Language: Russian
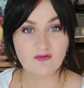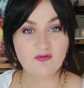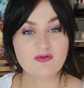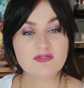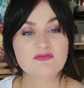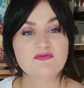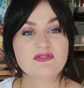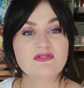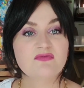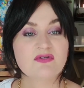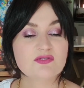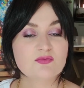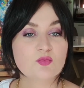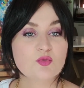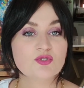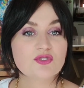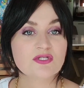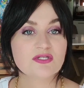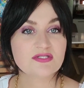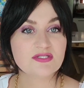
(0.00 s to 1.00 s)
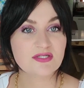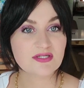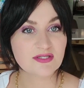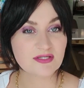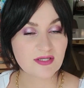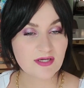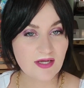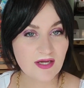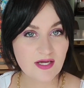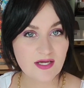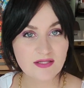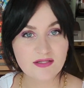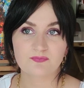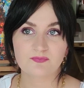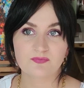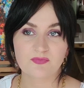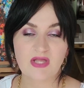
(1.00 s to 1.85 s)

В общем, всевозможные директора, они